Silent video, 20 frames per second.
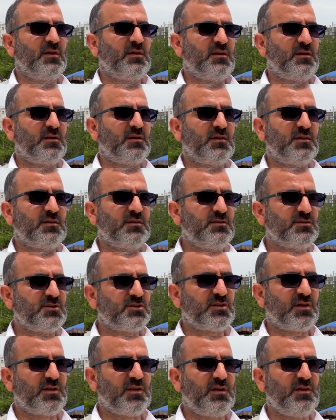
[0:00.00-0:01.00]
e,
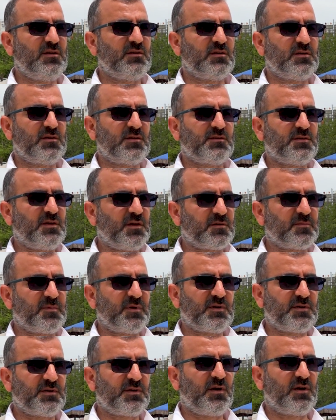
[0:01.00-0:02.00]
inşallah e,
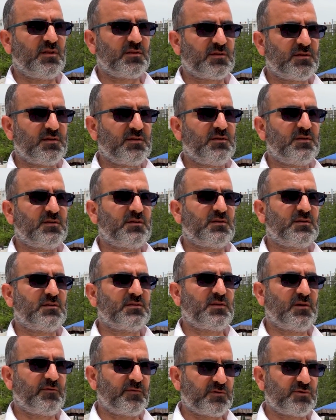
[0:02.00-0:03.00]
Diyarbakır halkı e,
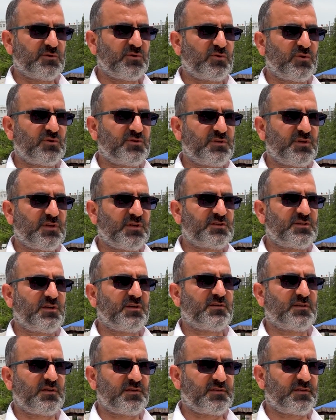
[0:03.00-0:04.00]
teveccüh
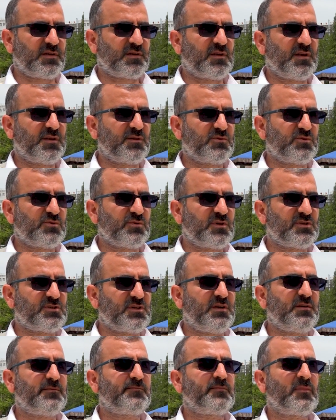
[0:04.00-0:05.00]
gösterecek, desteklerini
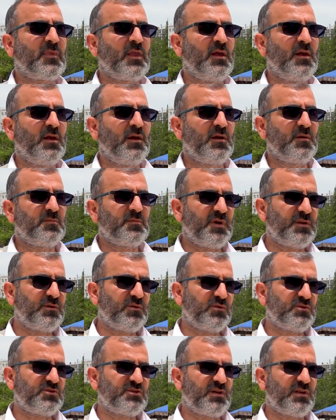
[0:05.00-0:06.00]
sunacak. Ben
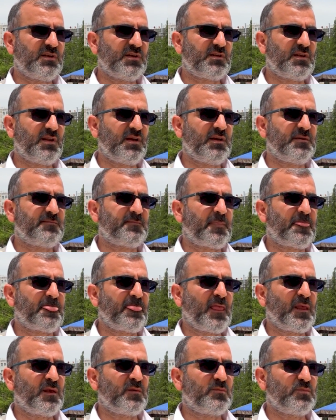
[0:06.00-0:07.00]
öncelikle
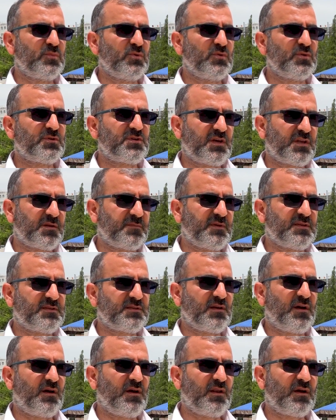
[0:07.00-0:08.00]
bu
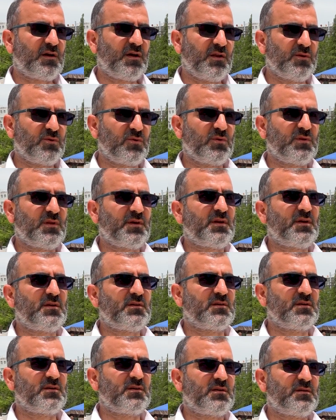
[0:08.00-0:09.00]
kermesle alakalı olarak
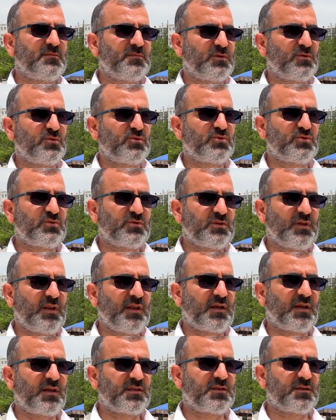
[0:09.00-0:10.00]
e, bir hususu
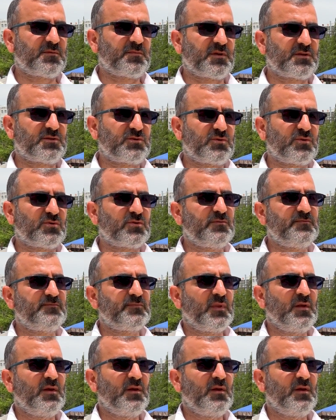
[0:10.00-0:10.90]
dile getirmek istiyorum.